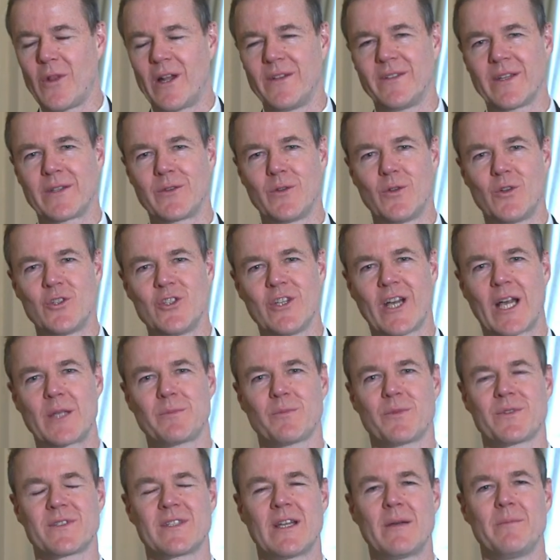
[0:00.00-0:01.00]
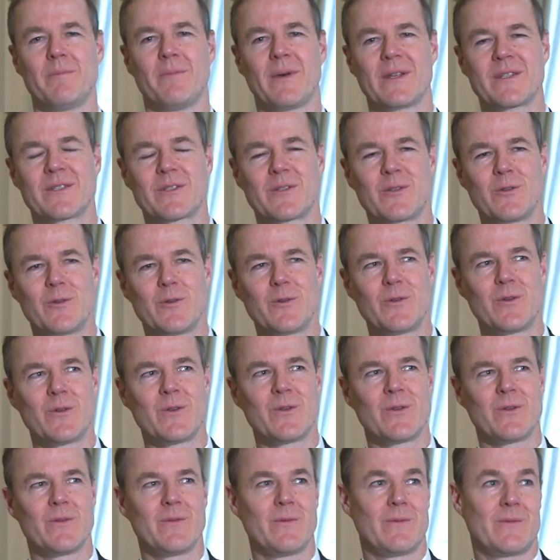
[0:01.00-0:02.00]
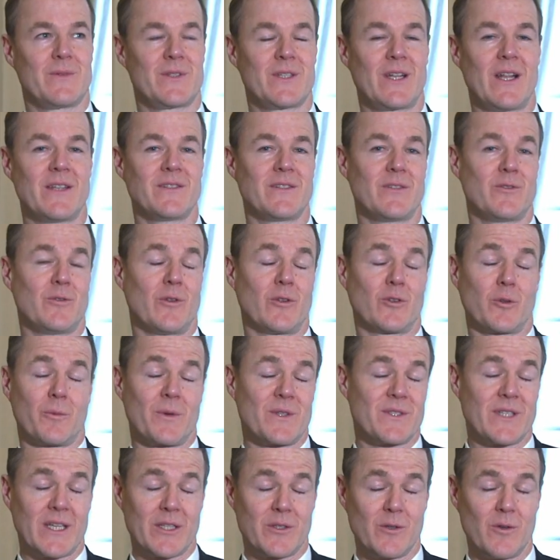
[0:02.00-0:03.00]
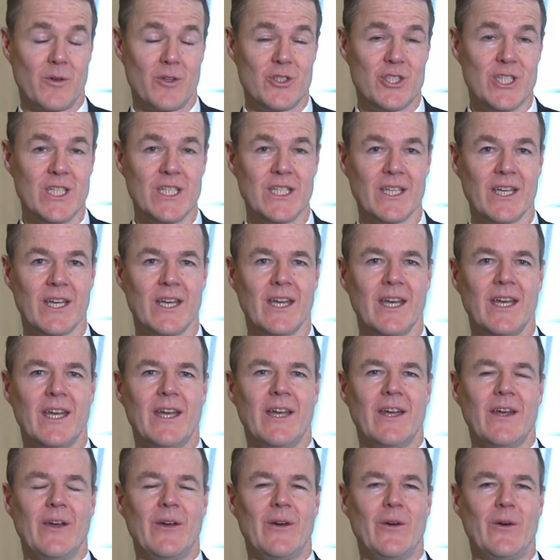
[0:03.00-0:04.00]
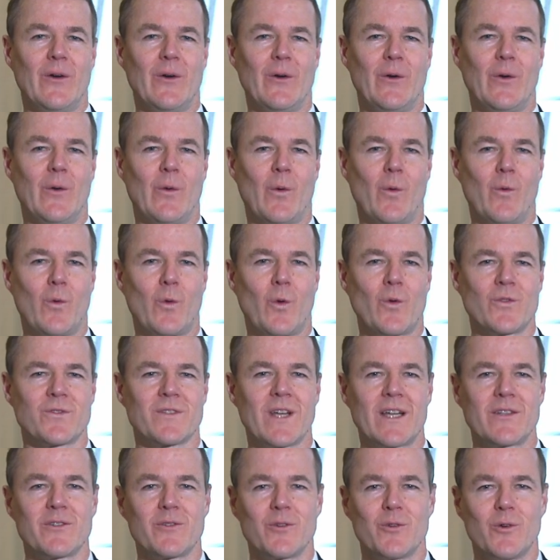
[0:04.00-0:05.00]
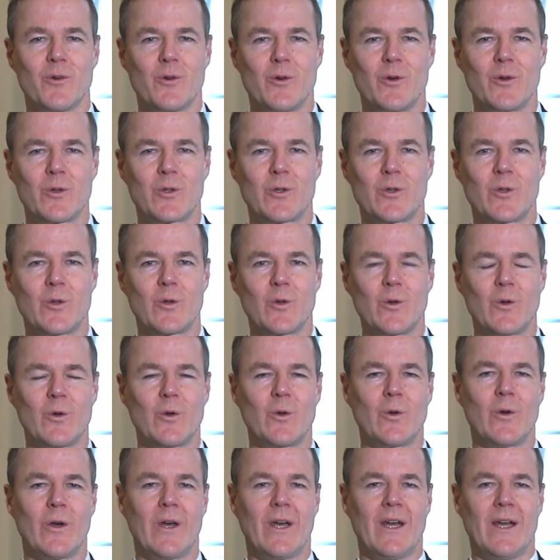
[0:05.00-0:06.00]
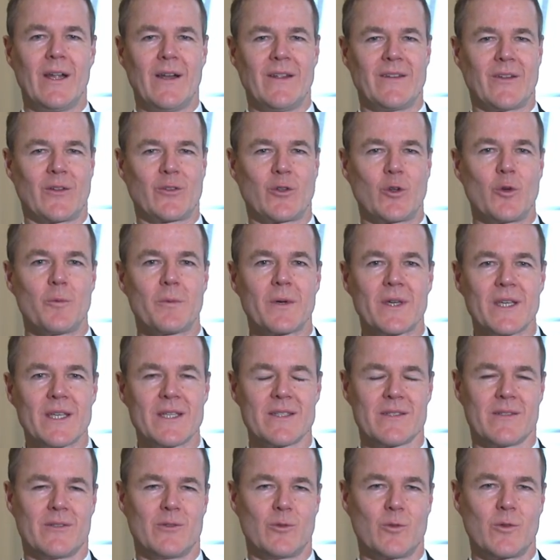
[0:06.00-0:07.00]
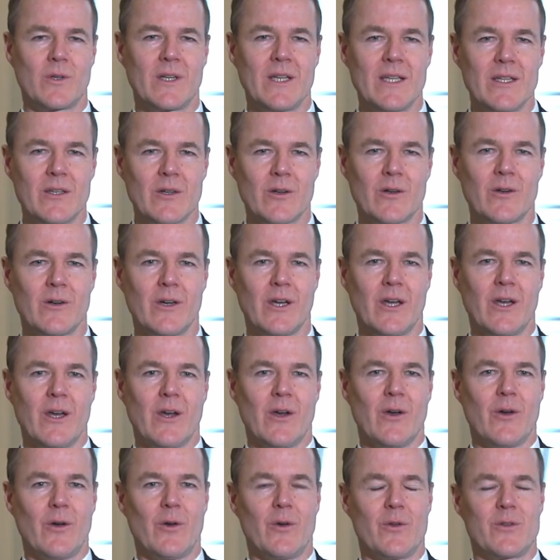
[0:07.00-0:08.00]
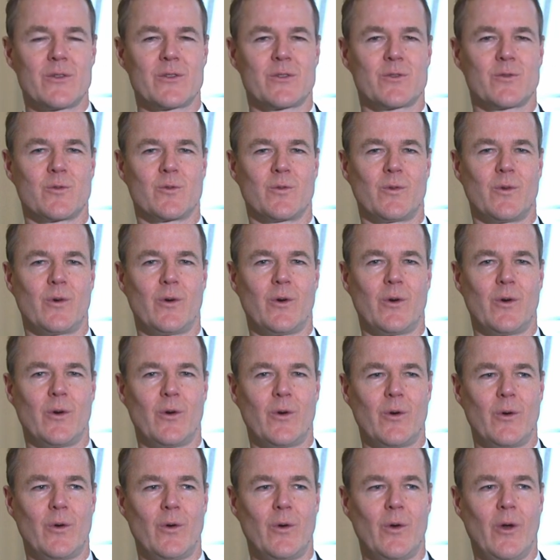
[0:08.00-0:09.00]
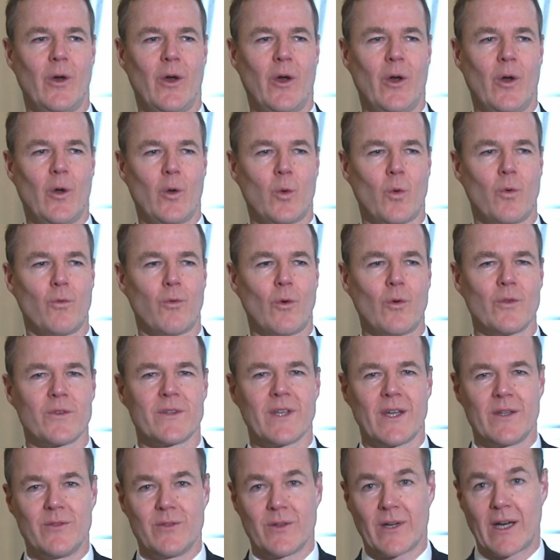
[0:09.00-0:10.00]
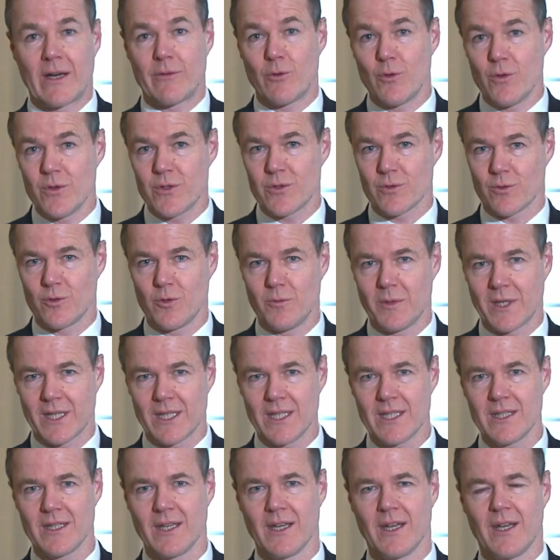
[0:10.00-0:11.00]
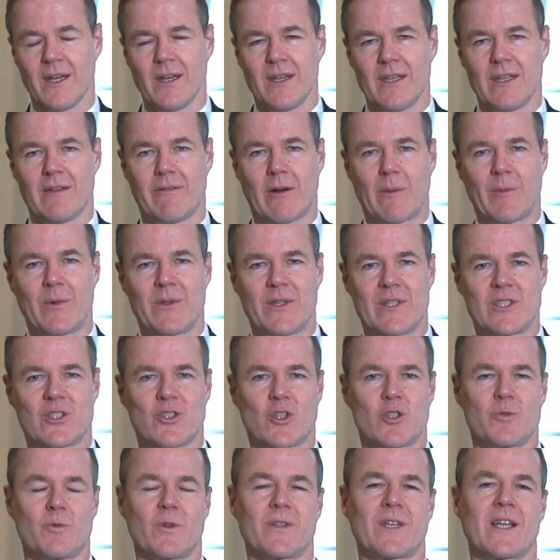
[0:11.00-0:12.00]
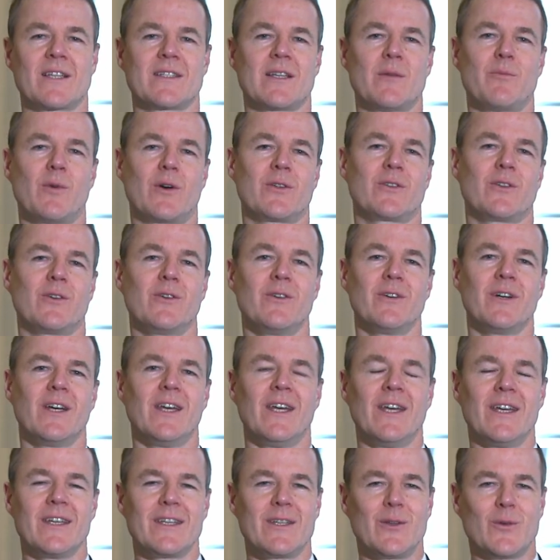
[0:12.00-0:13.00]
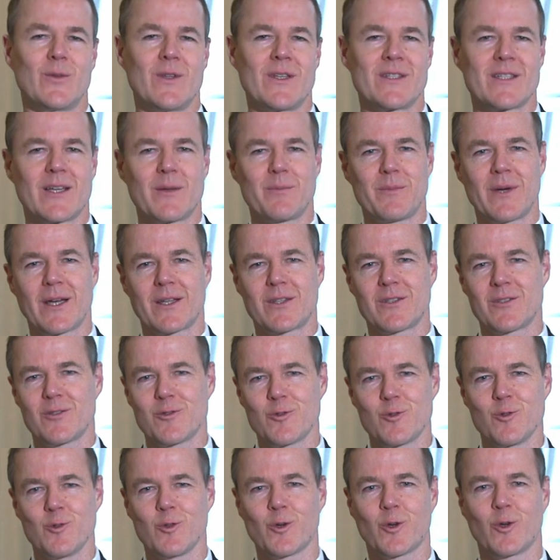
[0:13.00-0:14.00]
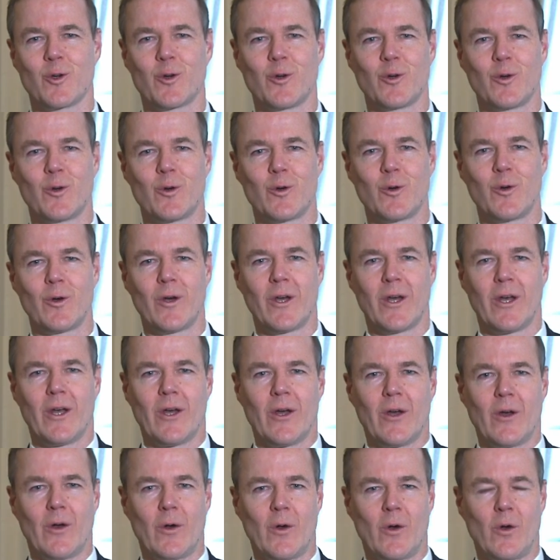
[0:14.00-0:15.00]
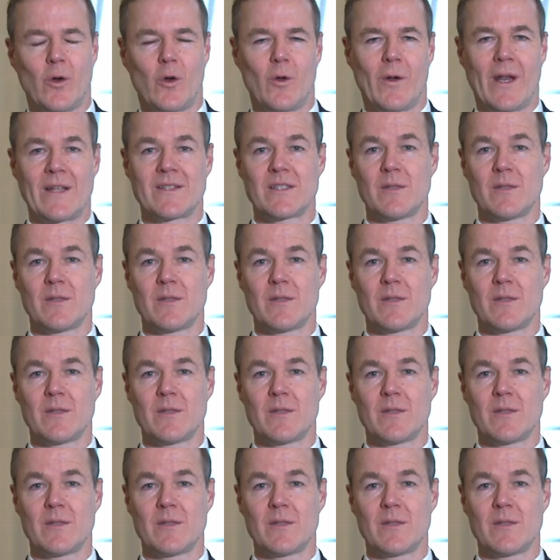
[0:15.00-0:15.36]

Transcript: de la technologie responsable parce que Céleste est une entreprise technologique. on constate que les entreprises, nos clients, euh, sont euh, confrontés à une révolution numérique. Il y a vraiment des changements très importants qui ont des impacts sur euh, la